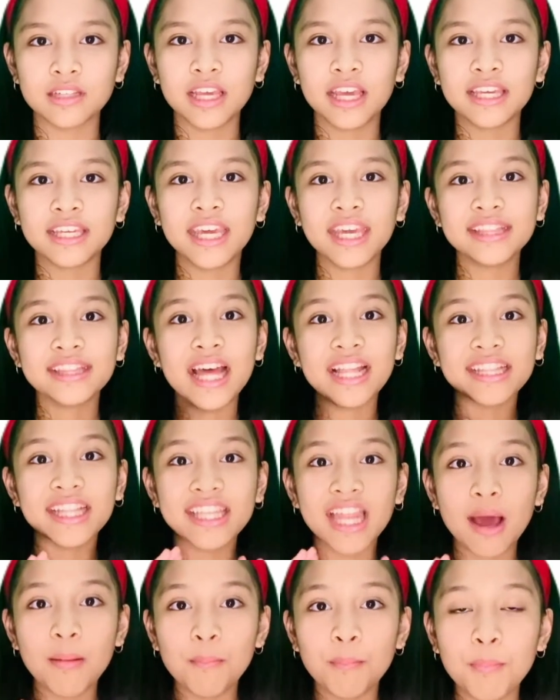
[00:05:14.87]
Kita
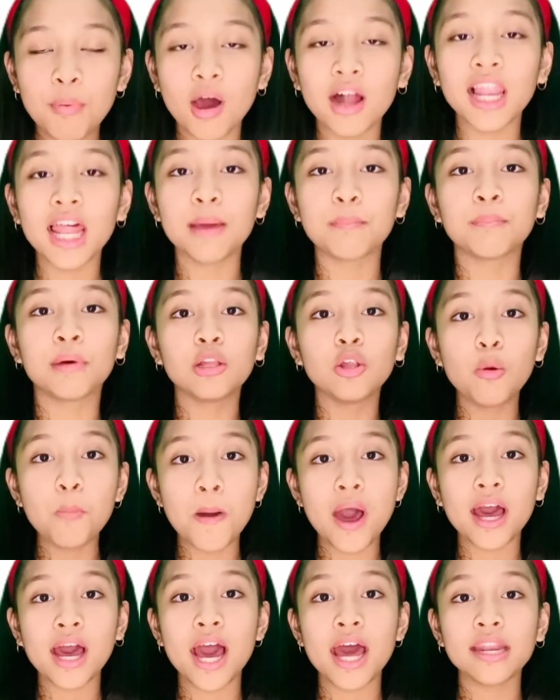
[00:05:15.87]
tidak boleh
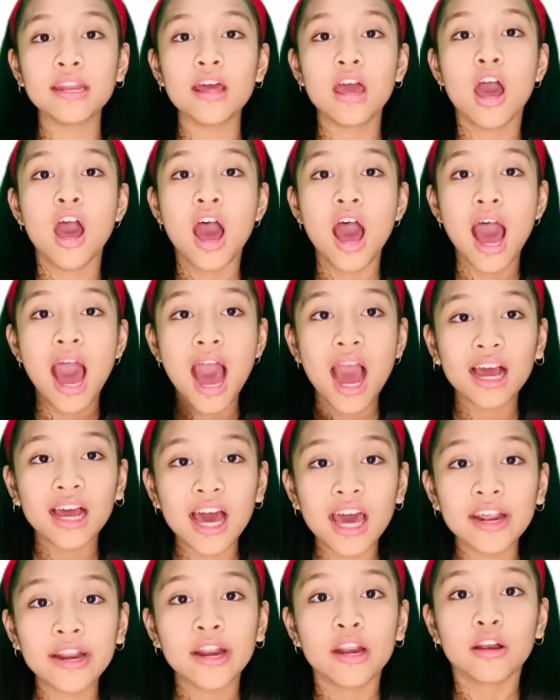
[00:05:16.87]
melupakan
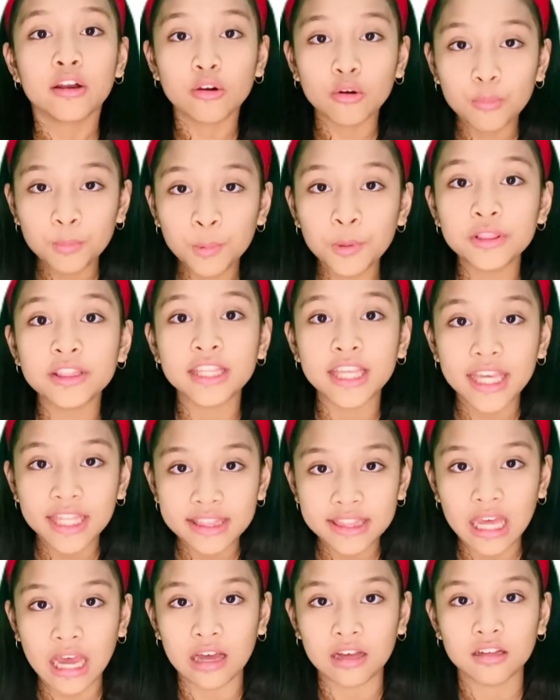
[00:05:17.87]
akar rumput
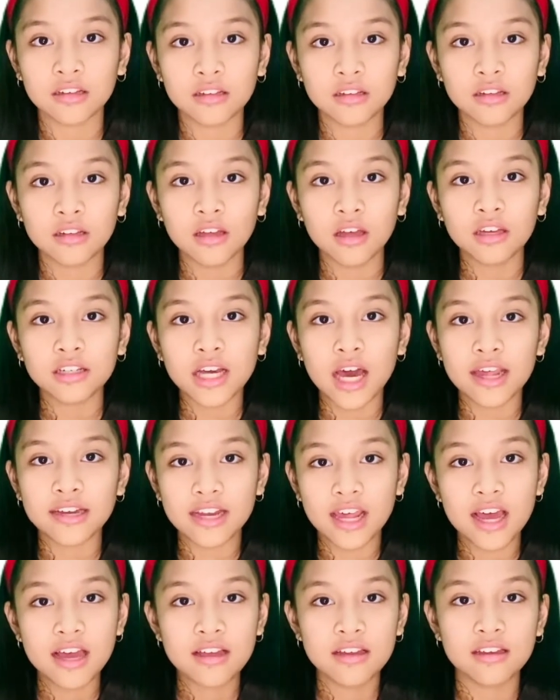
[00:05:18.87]
kita.
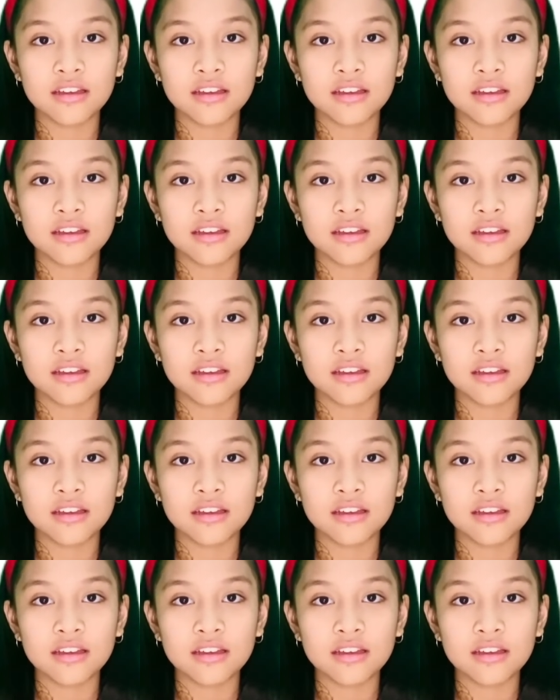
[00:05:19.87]
Karena